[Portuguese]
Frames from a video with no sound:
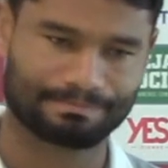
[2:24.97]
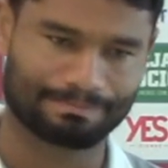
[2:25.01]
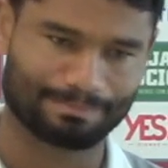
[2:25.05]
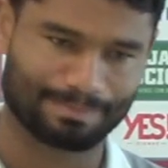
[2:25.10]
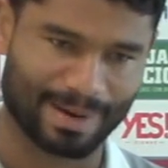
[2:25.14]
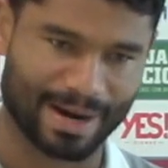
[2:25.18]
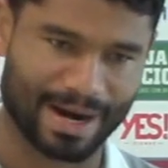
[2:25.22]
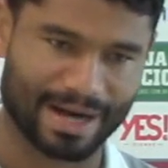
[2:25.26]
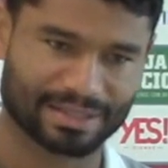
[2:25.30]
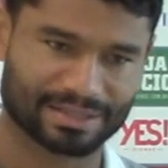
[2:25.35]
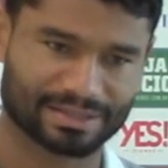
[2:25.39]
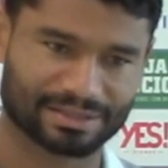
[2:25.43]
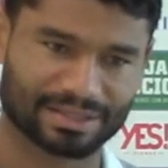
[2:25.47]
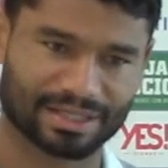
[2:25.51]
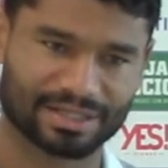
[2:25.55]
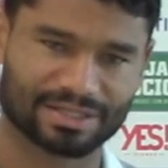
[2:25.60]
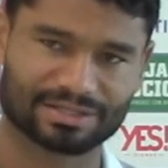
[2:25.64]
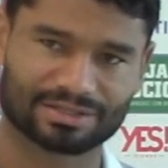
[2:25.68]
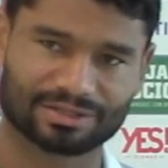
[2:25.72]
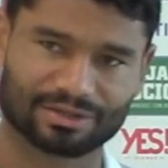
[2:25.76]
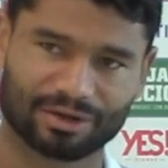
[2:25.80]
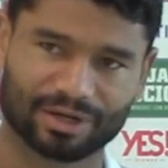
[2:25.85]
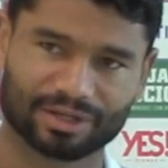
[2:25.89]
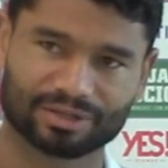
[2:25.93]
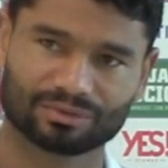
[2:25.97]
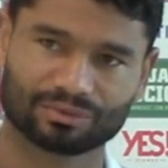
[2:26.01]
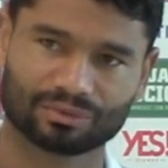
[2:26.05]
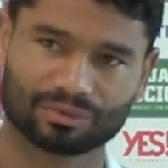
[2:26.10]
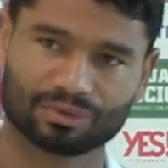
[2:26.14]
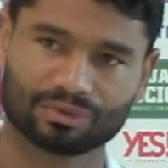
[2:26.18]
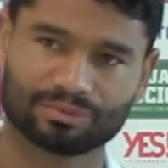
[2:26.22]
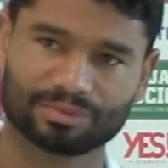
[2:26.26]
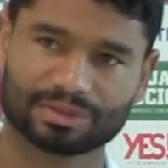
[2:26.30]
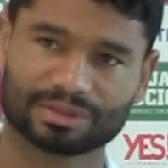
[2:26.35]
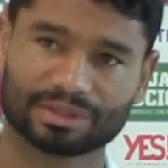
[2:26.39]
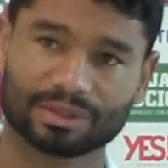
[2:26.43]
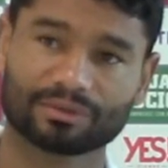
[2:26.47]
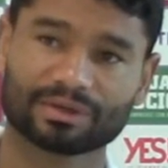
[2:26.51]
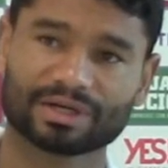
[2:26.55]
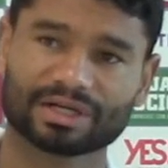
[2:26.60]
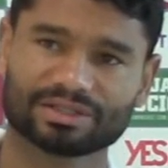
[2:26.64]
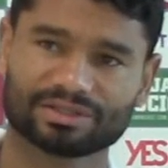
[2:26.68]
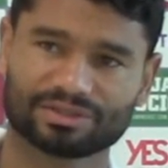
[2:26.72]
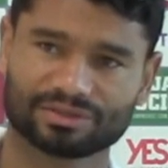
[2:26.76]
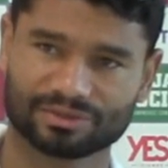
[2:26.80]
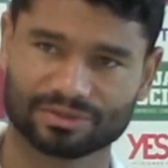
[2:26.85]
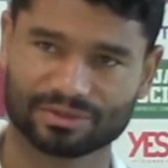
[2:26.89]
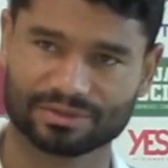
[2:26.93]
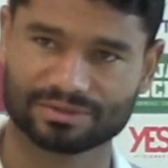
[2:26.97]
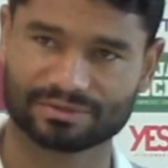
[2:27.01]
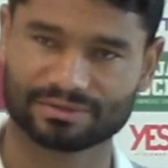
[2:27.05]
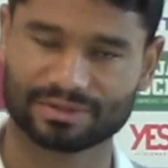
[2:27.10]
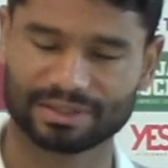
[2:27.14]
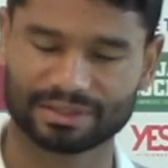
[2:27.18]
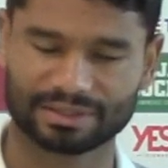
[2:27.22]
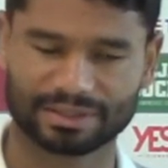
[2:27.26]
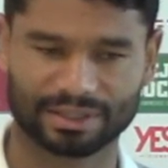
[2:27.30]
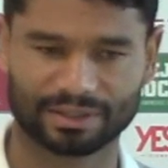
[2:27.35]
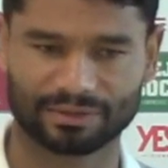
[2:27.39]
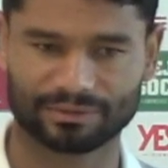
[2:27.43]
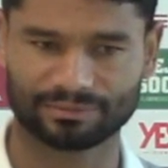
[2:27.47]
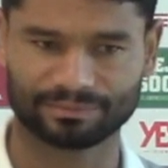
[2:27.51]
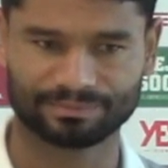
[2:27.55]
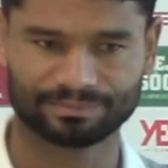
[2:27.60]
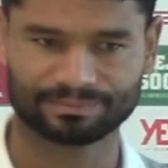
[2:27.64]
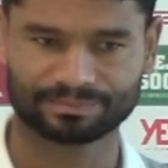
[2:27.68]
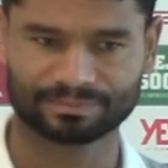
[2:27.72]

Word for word: parte da história de um clube tão grandioso, né? Então,